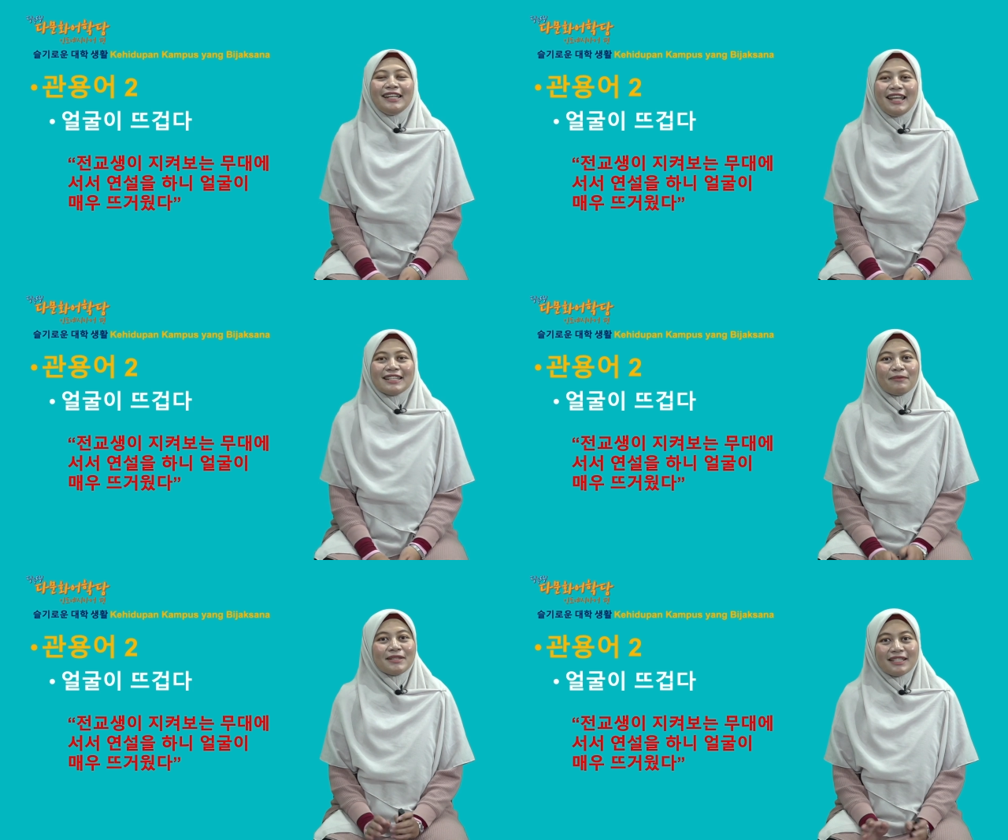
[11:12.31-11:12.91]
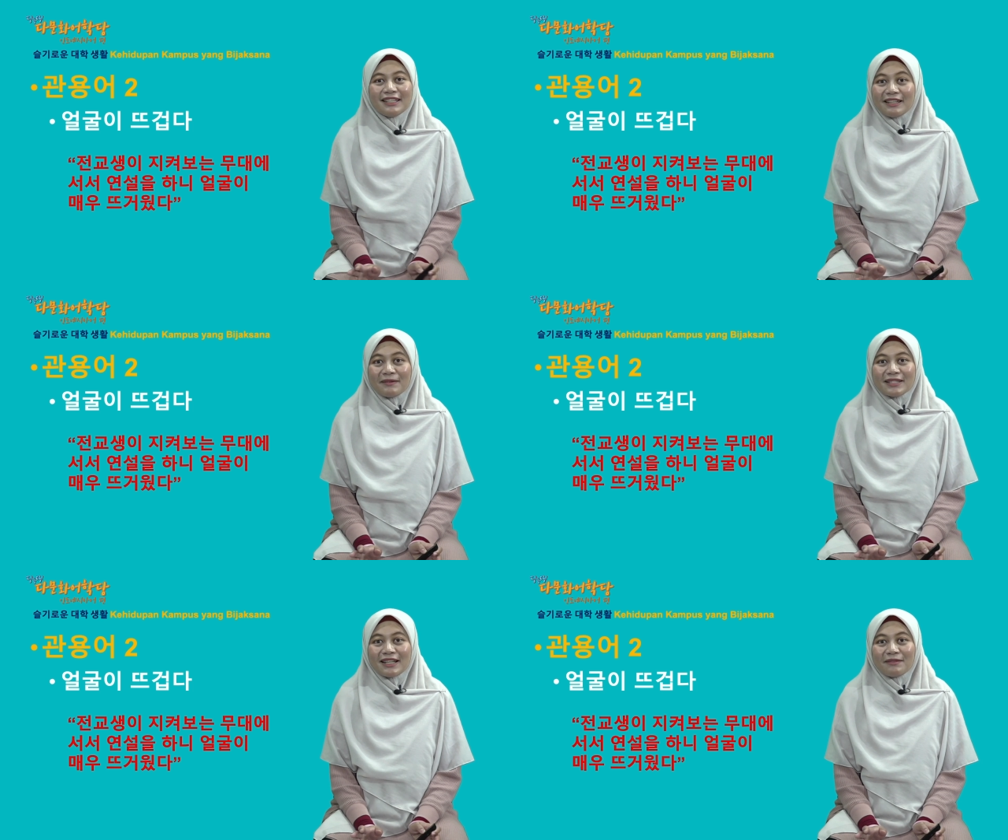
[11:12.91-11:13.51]
Nah sampai sini tidak
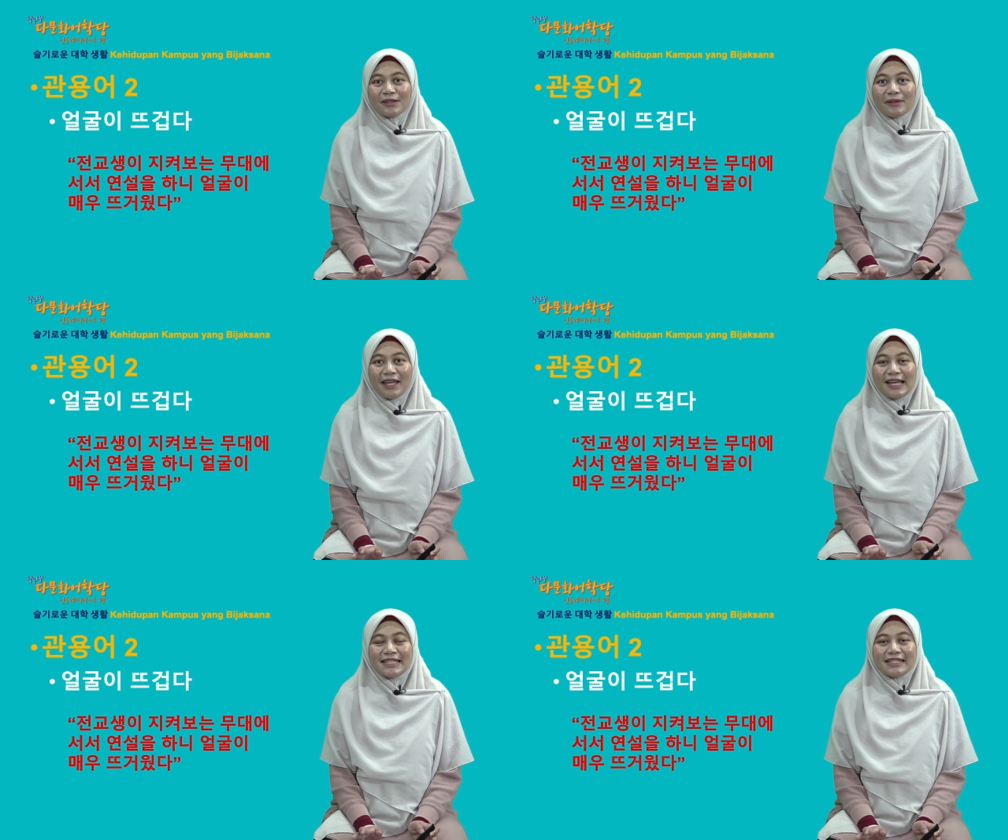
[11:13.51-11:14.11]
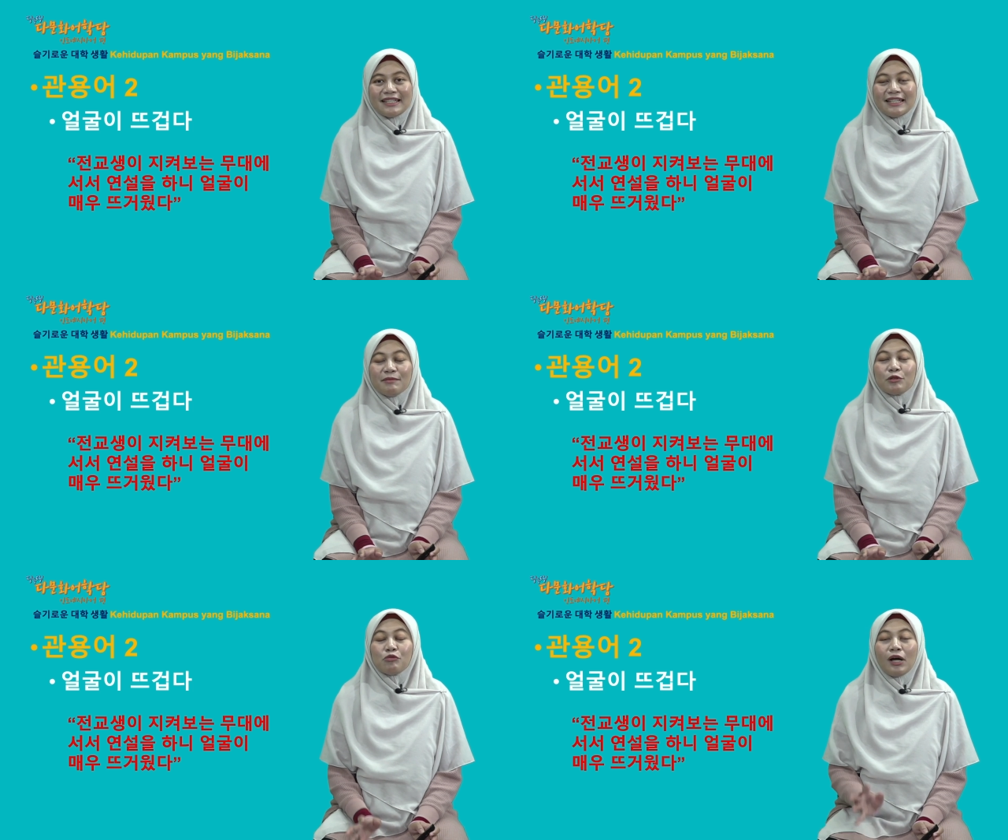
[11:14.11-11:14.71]
masalah teman-teman ya. Jadi ini
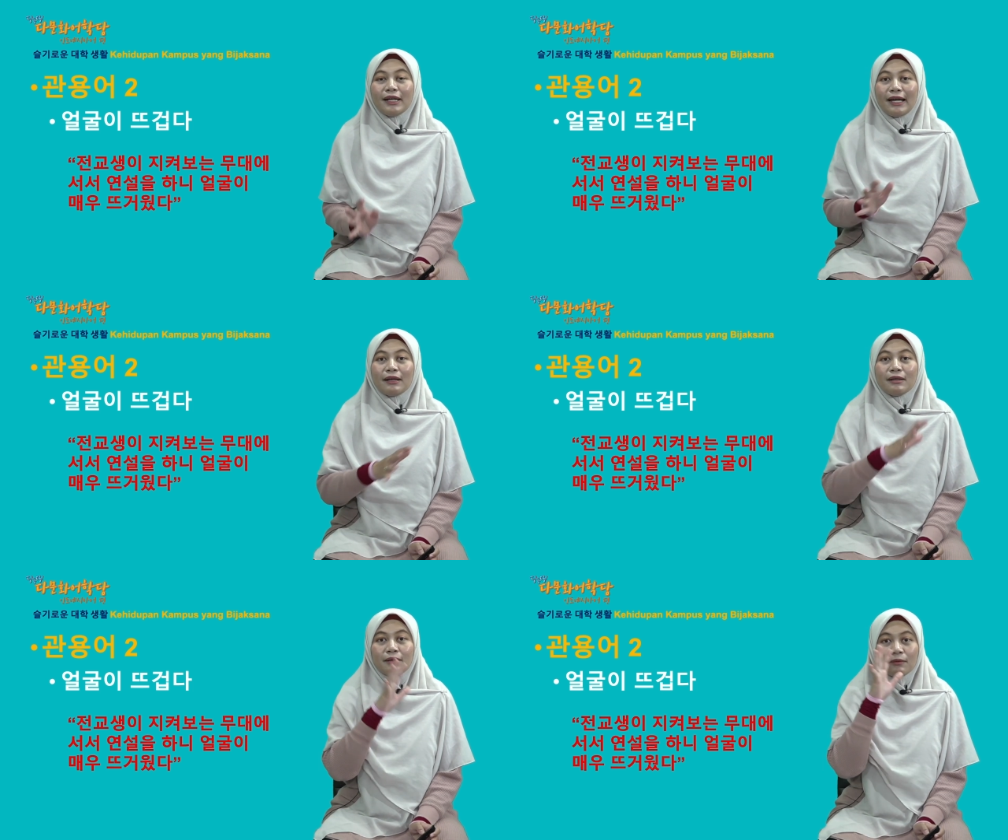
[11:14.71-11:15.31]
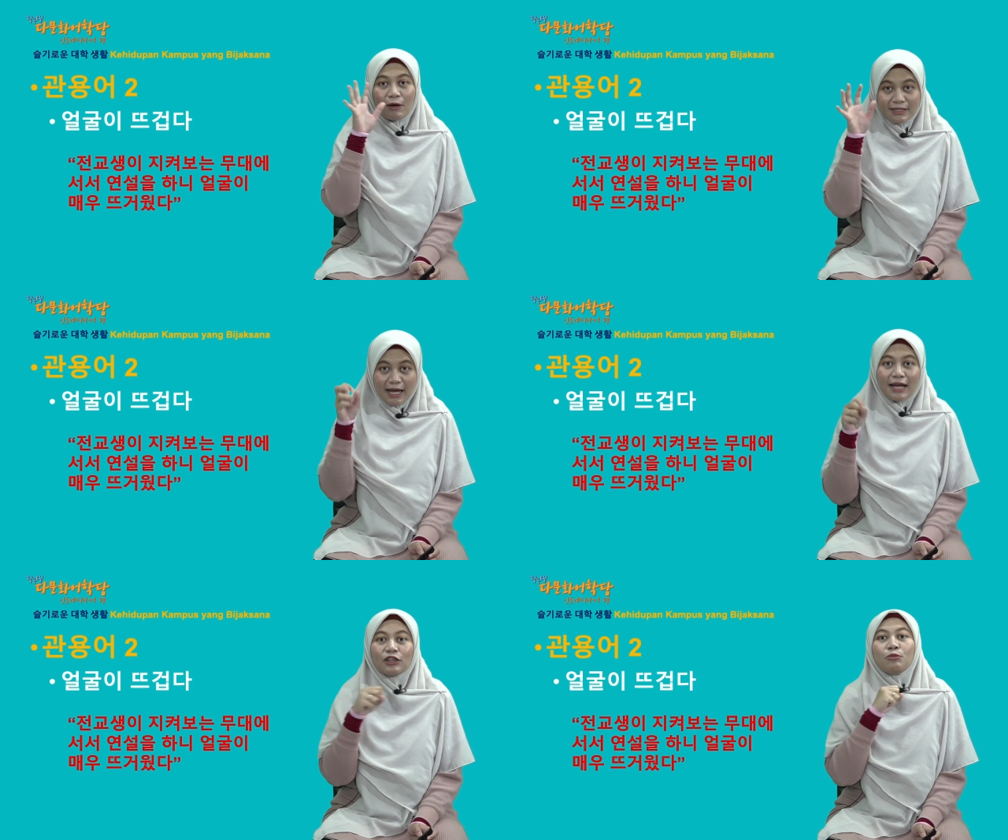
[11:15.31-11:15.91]
berhubungan dengan
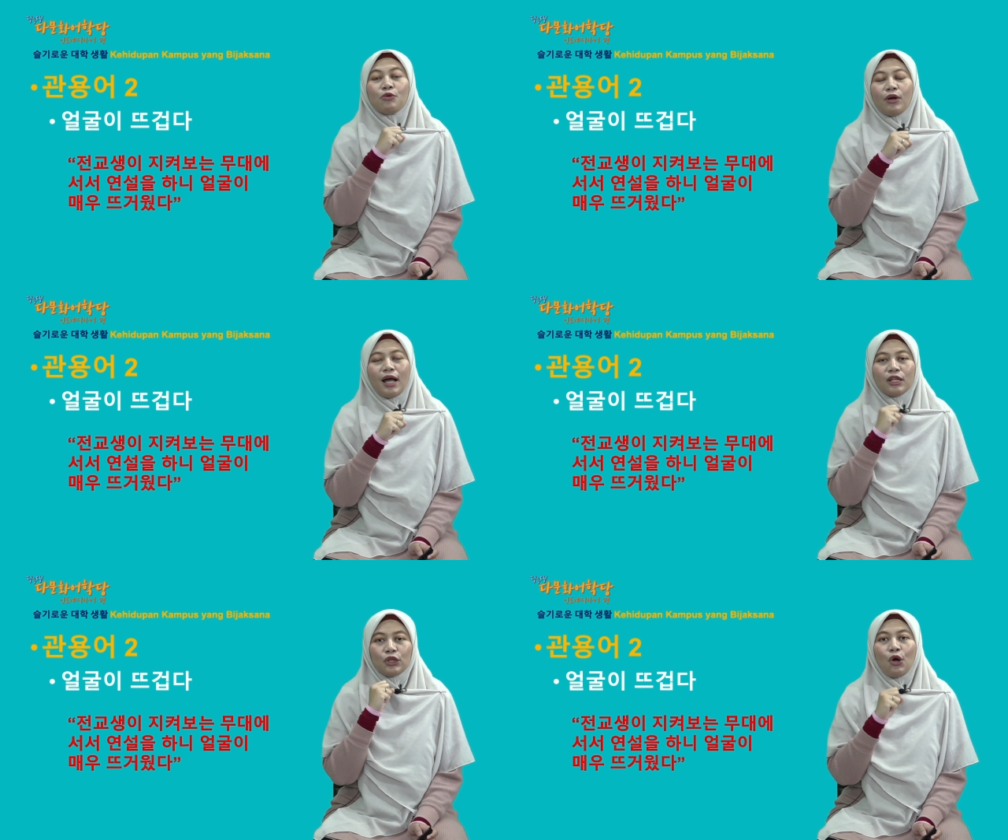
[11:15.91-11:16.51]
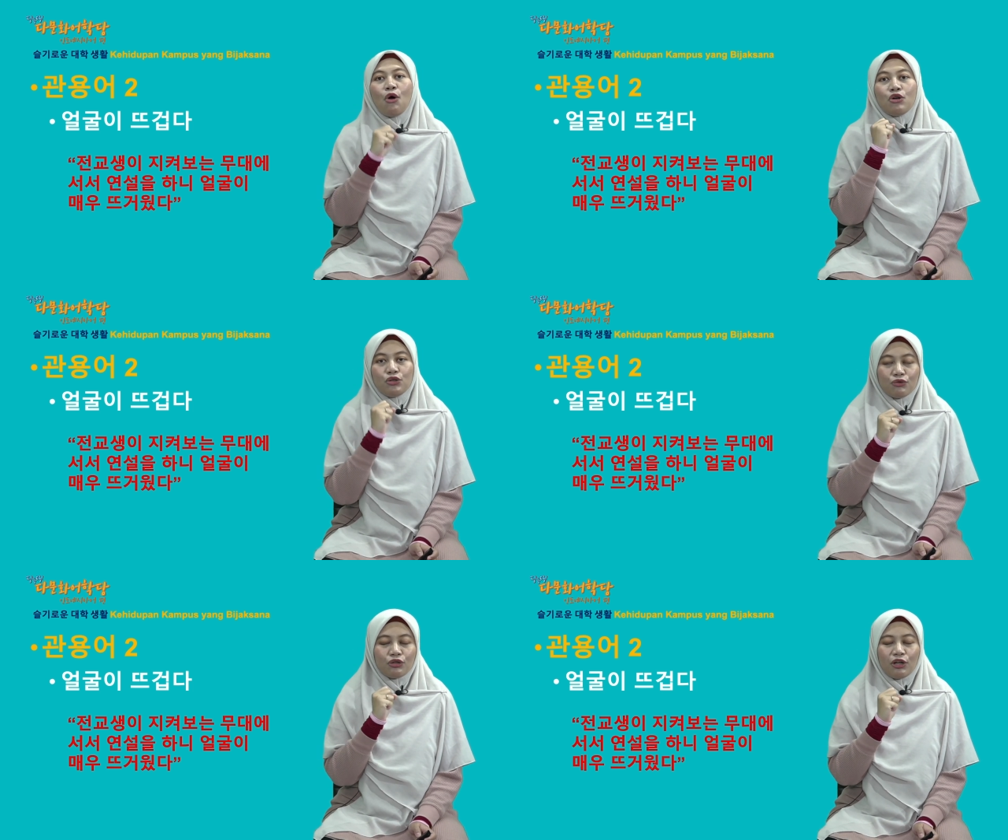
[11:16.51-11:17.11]
wajah atau muka atau
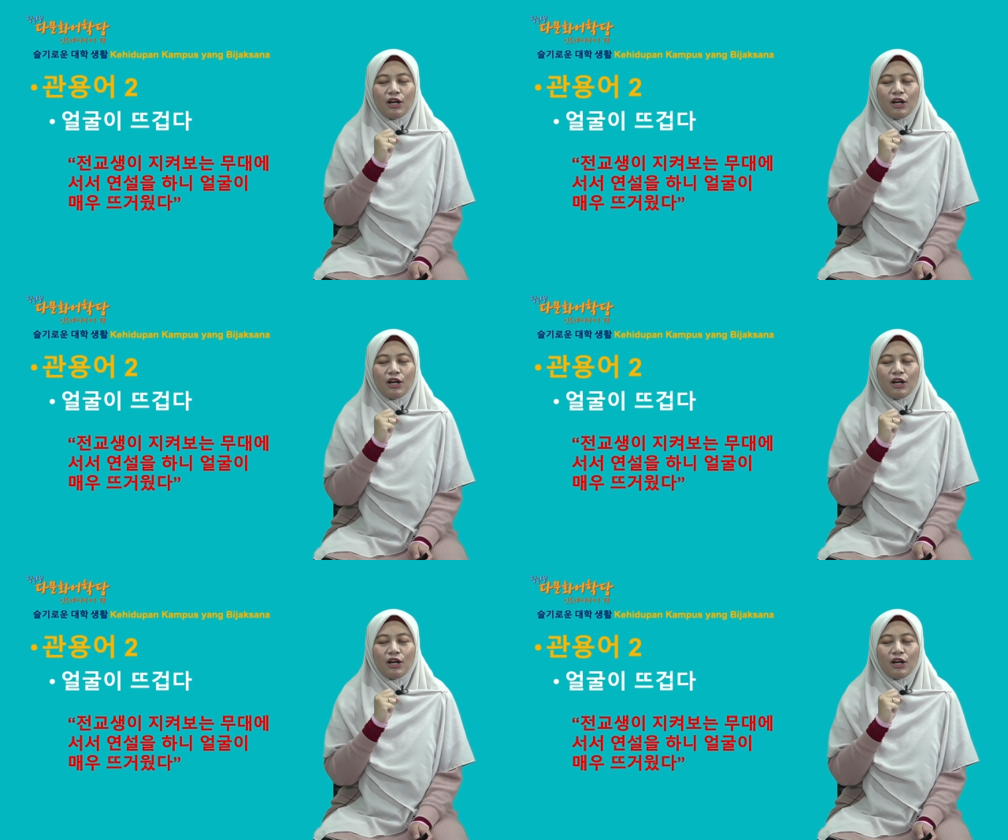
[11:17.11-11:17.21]
olgul.